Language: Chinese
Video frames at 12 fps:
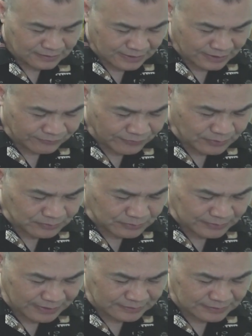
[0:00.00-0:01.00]
天凤
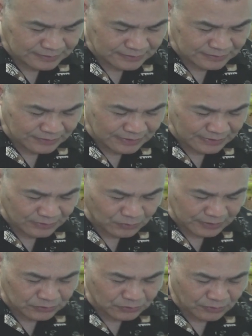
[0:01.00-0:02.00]
五年四月
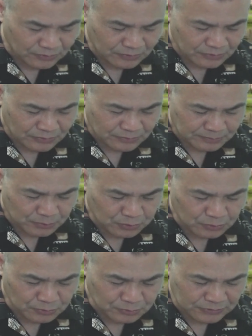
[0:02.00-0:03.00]
癸丑
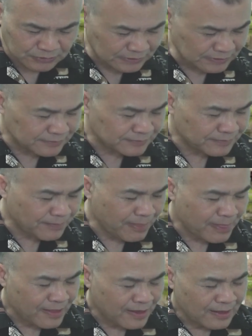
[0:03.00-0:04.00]
朴直，
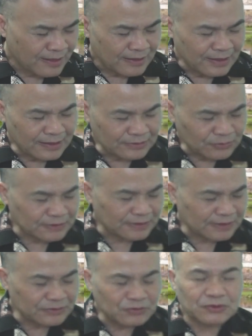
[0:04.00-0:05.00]
也就是
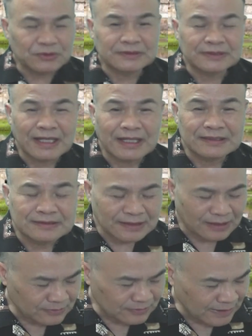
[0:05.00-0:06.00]
根据这个汉
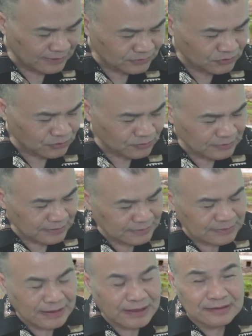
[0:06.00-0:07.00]
朝杨雄的
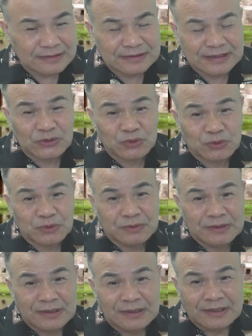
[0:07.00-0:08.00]
家家书，
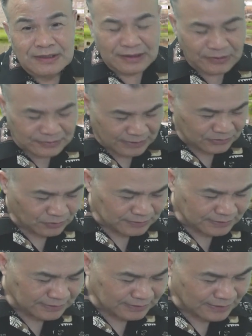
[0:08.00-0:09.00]
他说杨雄
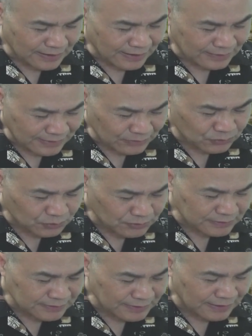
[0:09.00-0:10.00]
这个人啊，他出
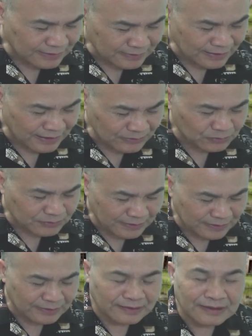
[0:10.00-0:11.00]
生在甘露
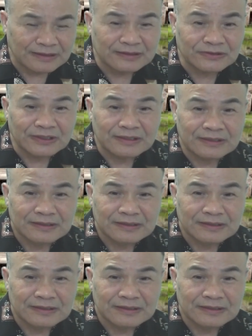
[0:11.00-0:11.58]
元年的二月，